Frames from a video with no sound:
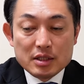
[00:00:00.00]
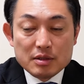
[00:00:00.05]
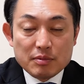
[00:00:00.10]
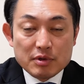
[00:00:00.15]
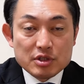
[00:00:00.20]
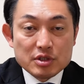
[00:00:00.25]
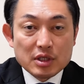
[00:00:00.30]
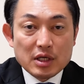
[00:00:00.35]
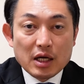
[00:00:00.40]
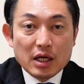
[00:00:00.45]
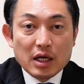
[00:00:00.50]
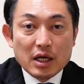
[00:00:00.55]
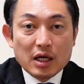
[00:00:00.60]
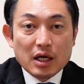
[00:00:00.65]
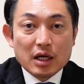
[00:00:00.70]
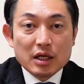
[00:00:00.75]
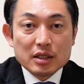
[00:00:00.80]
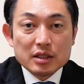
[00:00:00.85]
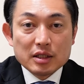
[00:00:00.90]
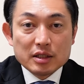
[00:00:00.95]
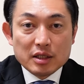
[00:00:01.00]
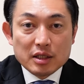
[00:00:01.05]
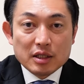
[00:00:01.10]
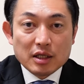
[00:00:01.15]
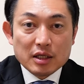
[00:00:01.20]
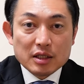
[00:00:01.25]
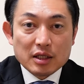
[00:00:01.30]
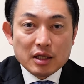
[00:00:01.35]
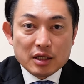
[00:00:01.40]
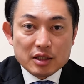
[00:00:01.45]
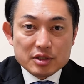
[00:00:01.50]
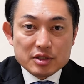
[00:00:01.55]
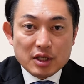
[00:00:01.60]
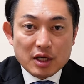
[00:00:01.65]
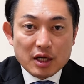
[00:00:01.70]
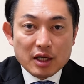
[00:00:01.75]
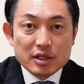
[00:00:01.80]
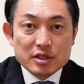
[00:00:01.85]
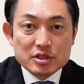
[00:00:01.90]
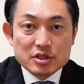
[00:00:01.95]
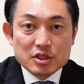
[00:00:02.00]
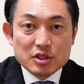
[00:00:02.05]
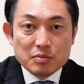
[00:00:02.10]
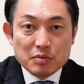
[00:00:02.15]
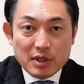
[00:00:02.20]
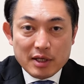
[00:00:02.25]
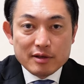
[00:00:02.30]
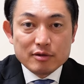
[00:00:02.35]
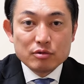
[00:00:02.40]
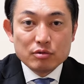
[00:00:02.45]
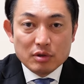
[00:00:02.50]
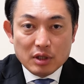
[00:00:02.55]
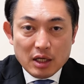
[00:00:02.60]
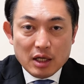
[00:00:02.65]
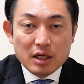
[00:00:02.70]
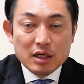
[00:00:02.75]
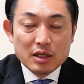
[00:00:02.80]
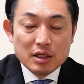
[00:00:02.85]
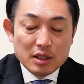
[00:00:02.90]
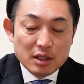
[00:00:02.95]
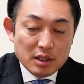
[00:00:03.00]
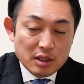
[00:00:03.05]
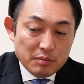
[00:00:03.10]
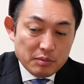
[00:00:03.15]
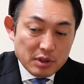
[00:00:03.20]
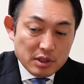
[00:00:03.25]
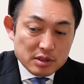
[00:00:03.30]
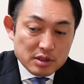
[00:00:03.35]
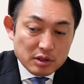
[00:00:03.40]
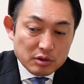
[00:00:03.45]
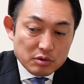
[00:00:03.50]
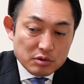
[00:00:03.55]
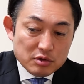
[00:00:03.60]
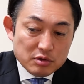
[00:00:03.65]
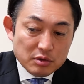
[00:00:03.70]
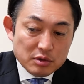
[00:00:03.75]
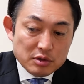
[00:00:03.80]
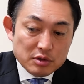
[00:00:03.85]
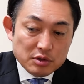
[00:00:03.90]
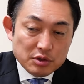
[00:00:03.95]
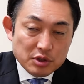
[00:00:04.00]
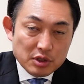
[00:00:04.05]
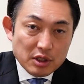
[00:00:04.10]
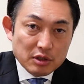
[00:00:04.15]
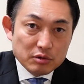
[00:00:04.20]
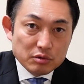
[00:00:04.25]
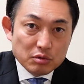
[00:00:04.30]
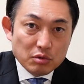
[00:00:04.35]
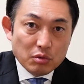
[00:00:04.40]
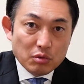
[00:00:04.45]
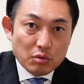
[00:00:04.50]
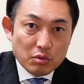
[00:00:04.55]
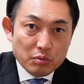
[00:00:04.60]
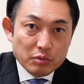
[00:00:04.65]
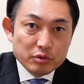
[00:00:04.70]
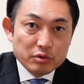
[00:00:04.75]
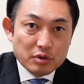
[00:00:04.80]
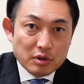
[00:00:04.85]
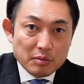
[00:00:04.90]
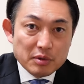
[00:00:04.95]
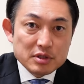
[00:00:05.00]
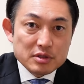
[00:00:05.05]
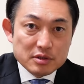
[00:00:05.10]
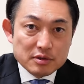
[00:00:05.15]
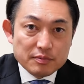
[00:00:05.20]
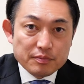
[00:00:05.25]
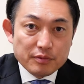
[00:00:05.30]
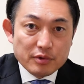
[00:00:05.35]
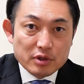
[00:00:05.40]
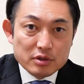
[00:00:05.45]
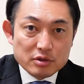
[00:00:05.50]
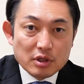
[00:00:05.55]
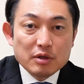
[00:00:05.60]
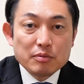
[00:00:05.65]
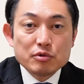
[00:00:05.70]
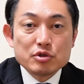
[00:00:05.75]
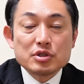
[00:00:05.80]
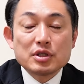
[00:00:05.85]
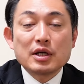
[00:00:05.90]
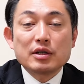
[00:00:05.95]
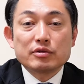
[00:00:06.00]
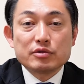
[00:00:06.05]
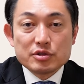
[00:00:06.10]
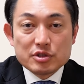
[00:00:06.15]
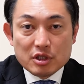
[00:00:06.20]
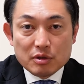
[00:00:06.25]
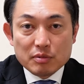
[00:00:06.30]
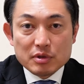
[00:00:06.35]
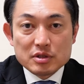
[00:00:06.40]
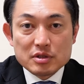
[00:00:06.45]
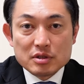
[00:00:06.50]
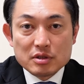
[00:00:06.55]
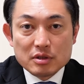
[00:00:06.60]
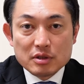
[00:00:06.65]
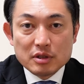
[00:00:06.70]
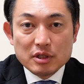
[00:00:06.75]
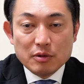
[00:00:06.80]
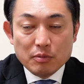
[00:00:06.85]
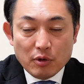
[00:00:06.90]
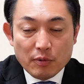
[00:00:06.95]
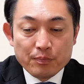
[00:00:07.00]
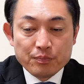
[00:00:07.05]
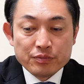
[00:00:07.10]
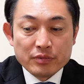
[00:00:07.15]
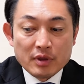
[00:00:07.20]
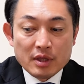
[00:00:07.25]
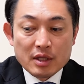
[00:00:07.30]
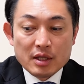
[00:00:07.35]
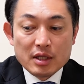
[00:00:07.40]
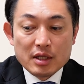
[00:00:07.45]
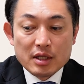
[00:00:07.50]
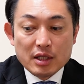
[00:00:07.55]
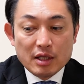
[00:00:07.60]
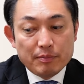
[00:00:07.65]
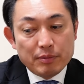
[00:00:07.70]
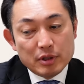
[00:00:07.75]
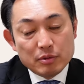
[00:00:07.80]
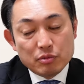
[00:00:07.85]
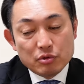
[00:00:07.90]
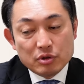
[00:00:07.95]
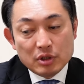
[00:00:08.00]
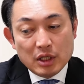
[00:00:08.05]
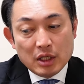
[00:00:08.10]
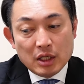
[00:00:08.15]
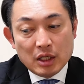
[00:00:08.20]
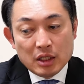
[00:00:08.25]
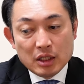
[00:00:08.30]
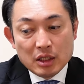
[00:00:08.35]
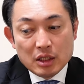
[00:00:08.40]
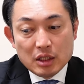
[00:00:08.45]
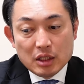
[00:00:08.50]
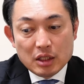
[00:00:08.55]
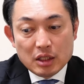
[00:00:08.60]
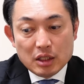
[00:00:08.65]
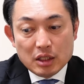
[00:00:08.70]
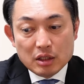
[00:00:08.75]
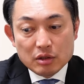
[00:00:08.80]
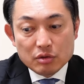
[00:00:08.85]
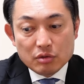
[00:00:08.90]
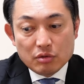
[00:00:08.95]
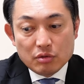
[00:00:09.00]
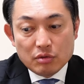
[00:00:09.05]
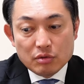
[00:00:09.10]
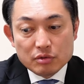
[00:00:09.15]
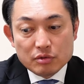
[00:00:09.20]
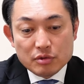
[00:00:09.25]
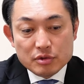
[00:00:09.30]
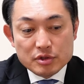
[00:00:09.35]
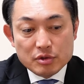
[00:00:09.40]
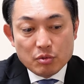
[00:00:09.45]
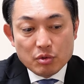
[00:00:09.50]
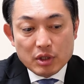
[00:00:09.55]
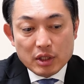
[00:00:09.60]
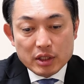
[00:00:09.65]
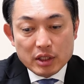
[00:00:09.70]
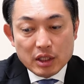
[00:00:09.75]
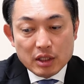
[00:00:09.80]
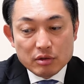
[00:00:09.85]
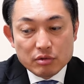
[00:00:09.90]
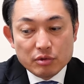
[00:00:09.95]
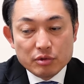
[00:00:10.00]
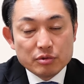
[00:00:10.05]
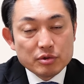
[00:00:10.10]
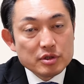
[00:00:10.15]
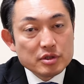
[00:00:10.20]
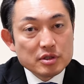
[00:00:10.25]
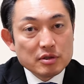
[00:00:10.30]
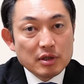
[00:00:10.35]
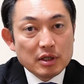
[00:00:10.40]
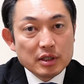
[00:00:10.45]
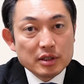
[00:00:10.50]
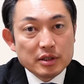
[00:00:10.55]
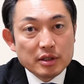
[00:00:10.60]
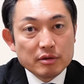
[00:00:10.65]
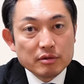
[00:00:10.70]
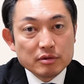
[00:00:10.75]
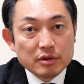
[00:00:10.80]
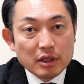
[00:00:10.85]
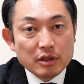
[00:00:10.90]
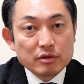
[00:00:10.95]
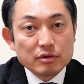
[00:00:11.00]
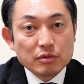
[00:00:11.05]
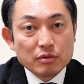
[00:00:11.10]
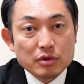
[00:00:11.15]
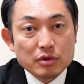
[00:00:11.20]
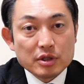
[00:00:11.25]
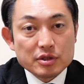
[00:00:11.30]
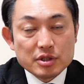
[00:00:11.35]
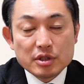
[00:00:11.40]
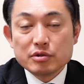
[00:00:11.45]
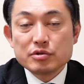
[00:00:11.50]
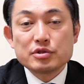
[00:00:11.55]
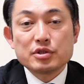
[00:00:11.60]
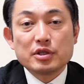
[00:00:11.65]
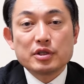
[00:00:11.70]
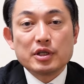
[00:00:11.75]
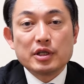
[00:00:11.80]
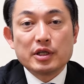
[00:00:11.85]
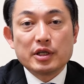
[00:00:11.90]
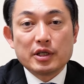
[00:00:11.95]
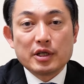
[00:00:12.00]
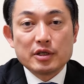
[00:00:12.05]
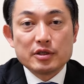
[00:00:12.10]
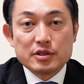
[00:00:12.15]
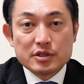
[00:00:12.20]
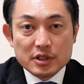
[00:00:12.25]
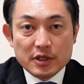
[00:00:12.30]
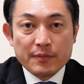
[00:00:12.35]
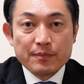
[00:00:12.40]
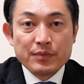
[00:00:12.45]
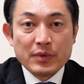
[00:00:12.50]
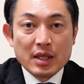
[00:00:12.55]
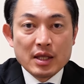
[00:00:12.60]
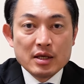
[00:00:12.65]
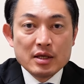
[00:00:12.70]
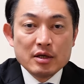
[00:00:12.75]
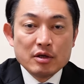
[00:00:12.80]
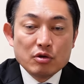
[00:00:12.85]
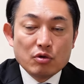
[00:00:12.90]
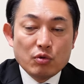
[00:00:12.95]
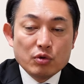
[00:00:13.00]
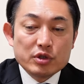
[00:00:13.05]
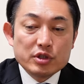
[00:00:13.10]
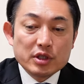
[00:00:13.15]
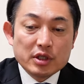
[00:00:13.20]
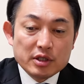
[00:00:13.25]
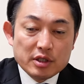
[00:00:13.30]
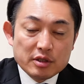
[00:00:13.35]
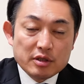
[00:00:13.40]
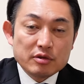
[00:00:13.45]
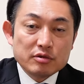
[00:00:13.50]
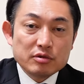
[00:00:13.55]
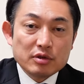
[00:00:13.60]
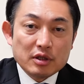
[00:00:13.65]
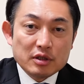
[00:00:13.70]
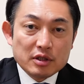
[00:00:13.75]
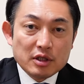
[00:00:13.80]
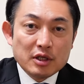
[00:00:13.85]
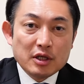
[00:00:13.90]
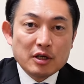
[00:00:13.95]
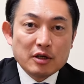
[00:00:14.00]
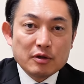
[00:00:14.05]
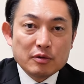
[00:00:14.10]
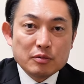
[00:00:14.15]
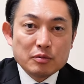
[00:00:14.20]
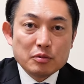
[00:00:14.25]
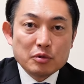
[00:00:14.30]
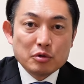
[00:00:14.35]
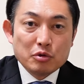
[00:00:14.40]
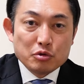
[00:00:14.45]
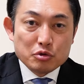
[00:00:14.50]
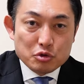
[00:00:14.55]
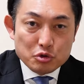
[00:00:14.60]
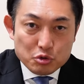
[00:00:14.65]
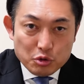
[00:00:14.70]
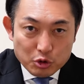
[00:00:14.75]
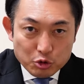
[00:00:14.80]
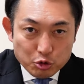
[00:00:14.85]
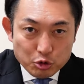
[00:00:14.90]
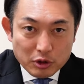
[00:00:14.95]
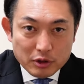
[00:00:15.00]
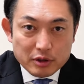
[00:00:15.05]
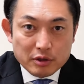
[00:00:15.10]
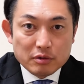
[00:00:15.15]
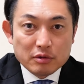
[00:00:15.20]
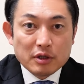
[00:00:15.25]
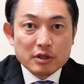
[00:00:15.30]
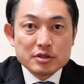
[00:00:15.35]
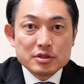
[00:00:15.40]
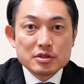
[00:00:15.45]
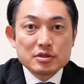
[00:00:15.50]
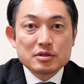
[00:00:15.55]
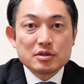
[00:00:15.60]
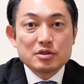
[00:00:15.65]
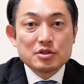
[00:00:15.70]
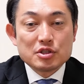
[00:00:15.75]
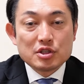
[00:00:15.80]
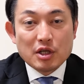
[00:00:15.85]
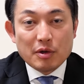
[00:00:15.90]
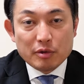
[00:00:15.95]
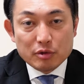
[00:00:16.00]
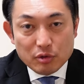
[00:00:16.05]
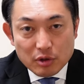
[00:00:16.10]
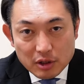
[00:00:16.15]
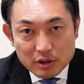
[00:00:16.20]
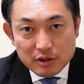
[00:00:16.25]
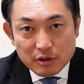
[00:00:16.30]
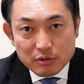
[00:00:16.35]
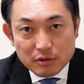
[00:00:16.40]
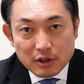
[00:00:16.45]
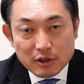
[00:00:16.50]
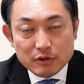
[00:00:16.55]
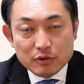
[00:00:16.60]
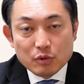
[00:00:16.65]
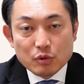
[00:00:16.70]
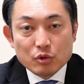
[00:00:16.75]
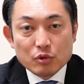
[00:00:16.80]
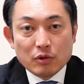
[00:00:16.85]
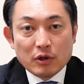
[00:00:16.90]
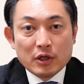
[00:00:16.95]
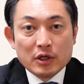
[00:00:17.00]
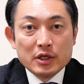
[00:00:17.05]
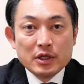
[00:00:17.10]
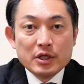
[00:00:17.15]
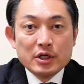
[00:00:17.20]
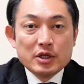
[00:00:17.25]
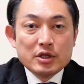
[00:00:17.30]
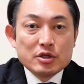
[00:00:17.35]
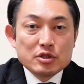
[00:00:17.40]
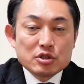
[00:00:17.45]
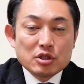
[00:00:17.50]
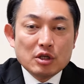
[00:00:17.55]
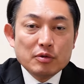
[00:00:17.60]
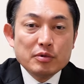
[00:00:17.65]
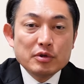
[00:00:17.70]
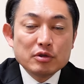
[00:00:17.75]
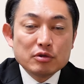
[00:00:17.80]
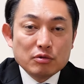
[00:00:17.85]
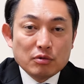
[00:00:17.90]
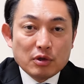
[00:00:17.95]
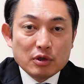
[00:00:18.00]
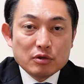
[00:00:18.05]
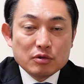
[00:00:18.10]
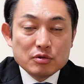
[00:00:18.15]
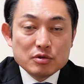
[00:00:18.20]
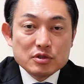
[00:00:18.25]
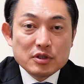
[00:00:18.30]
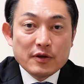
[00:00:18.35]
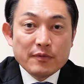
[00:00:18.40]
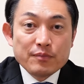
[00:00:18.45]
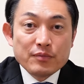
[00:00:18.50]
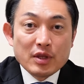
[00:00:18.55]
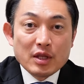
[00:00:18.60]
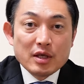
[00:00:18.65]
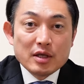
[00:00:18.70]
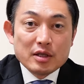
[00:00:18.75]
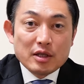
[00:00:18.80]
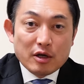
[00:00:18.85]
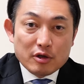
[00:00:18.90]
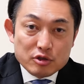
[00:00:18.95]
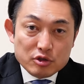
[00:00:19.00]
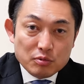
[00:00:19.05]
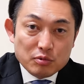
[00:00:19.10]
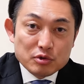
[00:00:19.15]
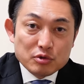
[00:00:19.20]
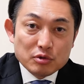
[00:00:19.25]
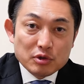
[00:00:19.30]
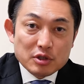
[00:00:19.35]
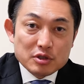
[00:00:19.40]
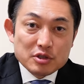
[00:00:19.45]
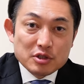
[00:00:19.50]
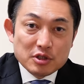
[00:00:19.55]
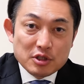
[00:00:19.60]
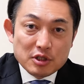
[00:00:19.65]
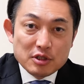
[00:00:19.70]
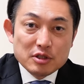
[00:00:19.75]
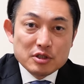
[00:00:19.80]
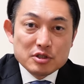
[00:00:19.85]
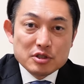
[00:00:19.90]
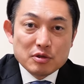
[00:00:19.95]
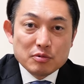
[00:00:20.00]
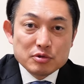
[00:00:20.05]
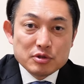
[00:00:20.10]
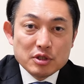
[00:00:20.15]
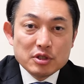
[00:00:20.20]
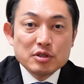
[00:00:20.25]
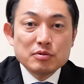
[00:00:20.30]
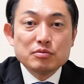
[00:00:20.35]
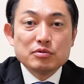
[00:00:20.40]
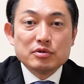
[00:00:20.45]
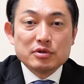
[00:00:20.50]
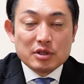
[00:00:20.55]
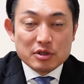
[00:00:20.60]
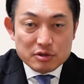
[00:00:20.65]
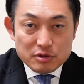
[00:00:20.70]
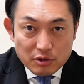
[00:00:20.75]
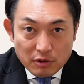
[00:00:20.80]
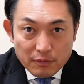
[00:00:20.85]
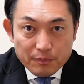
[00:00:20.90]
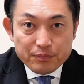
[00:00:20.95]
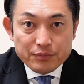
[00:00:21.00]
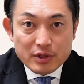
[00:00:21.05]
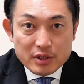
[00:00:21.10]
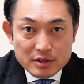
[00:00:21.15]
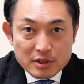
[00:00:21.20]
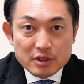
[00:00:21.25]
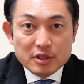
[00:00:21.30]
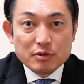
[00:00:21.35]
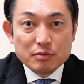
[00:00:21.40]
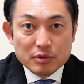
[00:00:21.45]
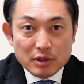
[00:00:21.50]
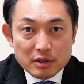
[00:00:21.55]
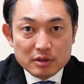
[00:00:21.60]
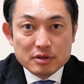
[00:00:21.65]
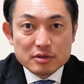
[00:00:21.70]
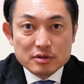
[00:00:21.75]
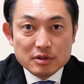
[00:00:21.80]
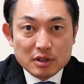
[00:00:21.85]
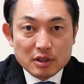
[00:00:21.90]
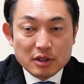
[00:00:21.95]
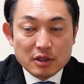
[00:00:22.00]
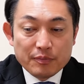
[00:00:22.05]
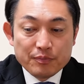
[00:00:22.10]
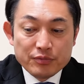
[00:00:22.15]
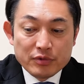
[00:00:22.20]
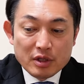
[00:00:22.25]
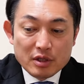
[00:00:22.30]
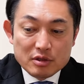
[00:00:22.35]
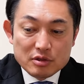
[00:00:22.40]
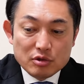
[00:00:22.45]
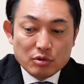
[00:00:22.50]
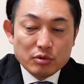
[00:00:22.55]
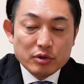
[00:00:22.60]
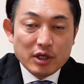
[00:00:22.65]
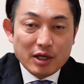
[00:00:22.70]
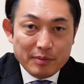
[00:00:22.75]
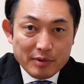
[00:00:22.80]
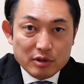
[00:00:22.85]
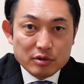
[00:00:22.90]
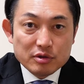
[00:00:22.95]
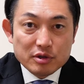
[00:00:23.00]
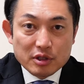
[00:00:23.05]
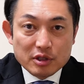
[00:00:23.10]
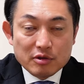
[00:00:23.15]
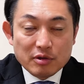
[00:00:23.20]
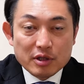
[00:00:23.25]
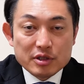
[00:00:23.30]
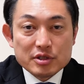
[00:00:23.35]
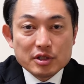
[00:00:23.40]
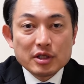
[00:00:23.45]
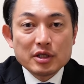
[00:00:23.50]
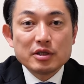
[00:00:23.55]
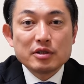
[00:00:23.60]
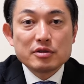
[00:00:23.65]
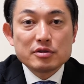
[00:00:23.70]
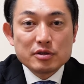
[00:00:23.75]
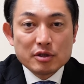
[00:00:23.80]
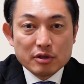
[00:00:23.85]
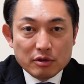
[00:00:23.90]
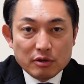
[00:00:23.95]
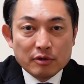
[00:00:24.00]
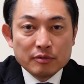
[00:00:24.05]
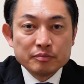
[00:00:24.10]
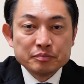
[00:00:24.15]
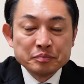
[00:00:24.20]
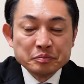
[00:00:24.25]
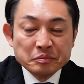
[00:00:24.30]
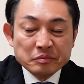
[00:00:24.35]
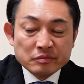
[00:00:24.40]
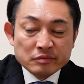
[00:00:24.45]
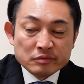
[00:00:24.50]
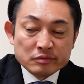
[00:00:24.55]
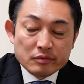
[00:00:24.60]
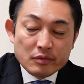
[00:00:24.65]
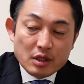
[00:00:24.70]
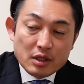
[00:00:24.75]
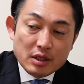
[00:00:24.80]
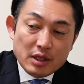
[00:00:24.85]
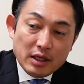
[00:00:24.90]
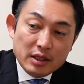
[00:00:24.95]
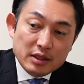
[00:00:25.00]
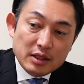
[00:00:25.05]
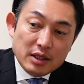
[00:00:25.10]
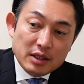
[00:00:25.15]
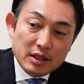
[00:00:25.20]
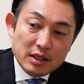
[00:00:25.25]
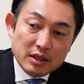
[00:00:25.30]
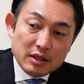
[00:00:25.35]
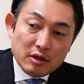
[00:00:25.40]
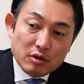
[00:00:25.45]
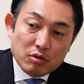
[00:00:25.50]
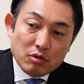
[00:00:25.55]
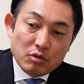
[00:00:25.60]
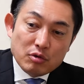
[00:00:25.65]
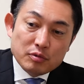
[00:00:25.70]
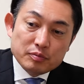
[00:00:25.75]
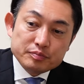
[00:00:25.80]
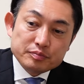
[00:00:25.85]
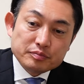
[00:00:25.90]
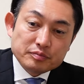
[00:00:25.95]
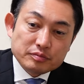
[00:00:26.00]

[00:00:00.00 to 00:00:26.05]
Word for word: 今時間がかかっててダラダラした感じに見えるのが皆さんのストレスになると思ってますそれはもう自覚してますでもやっぱり僕らあの当然お金がどういうふうに使われているかっとはチェックしなきゃいけないし公金が出てるんだったら領収書はどうなってるのか実態はどうだったのかってことは調べるのは当然役所もそうだし議員にしても責務ですよ責務なんですだからそれをやめるって言ったわけじゃないんですけどだんだんなんかこう